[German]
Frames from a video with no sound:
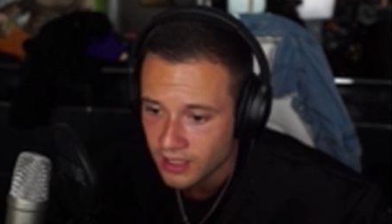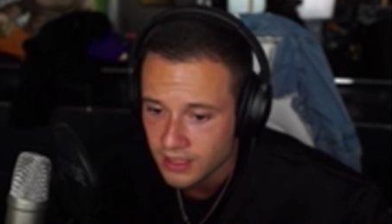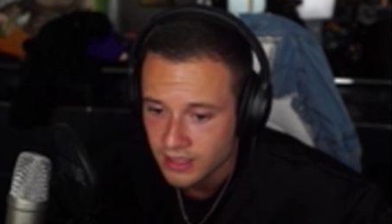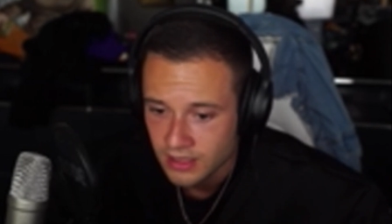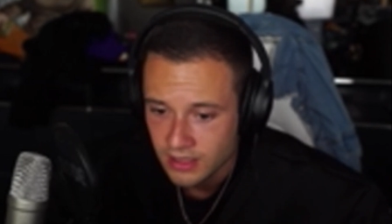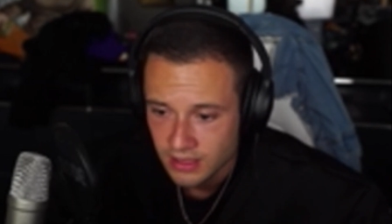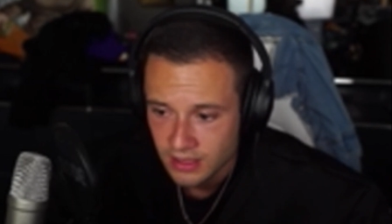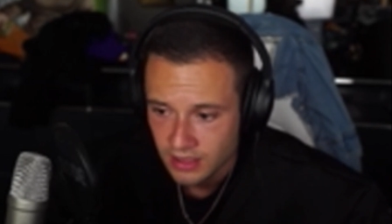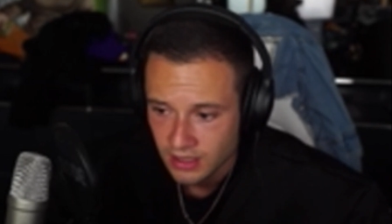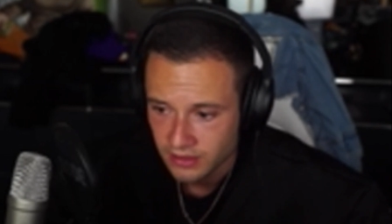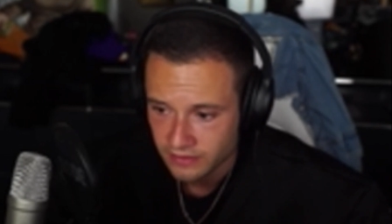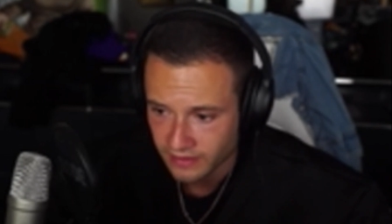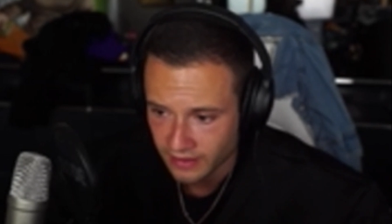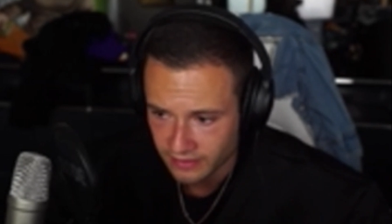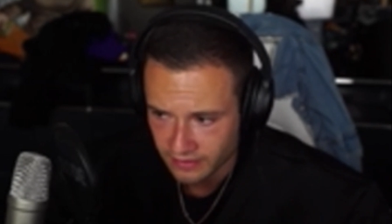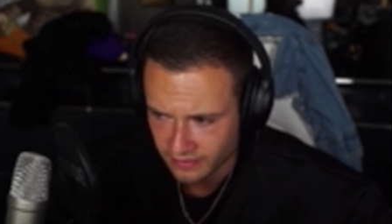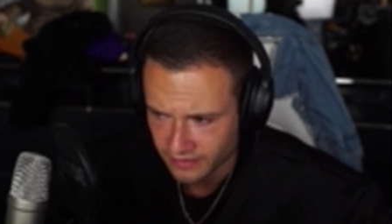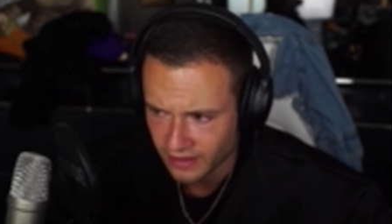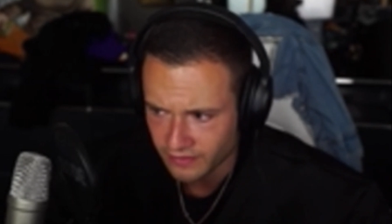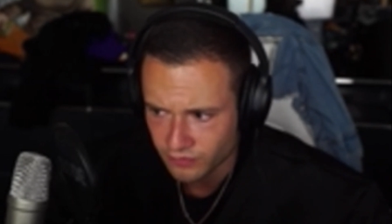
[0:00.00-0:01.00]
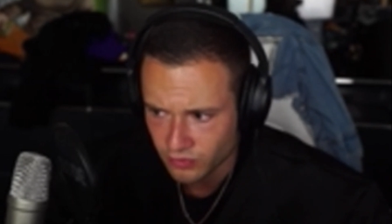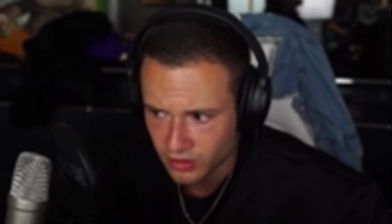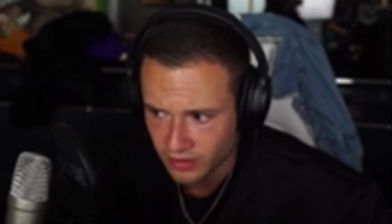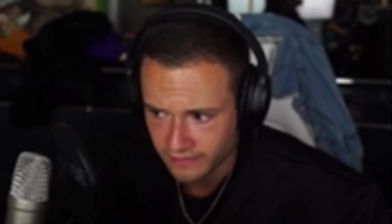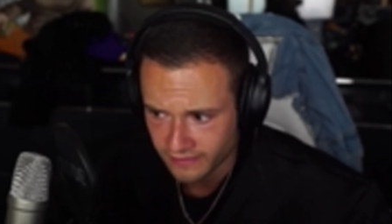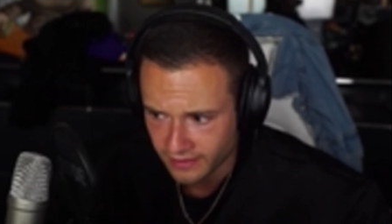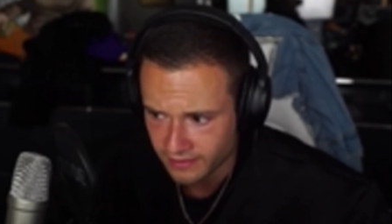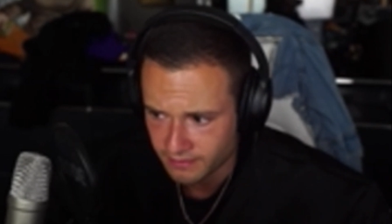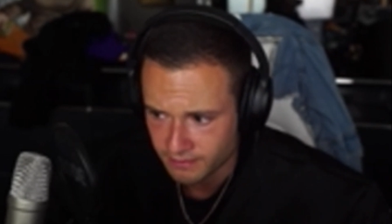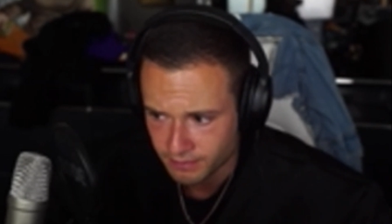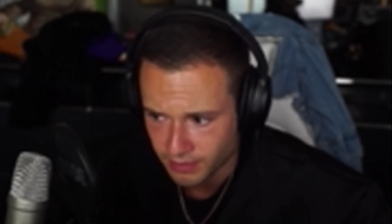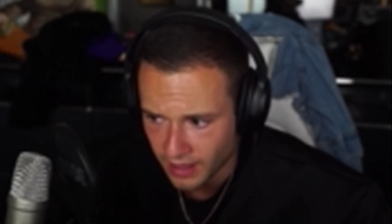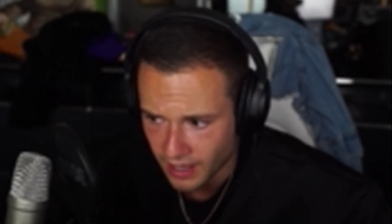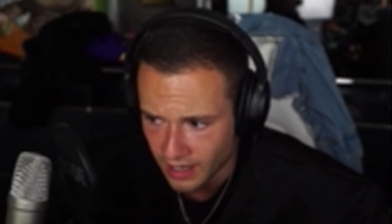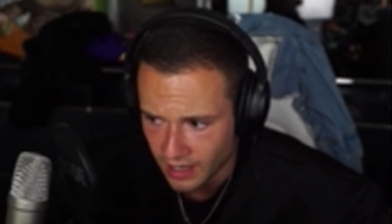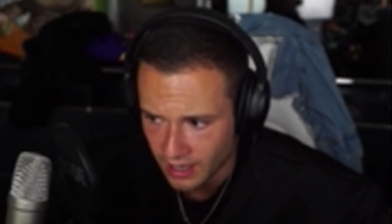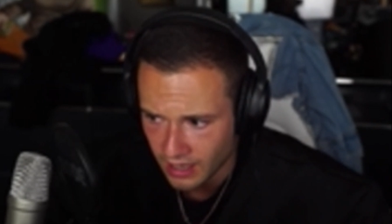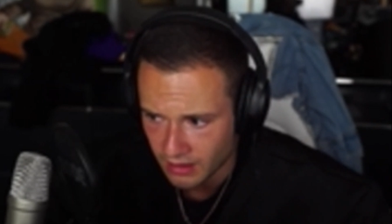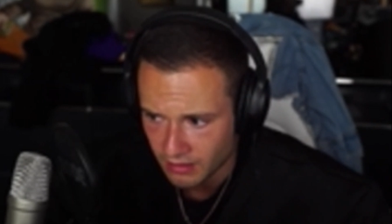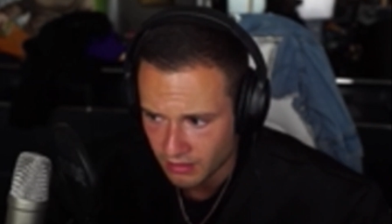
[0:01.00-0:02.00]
seit, seit wirklich seit ein paar genau.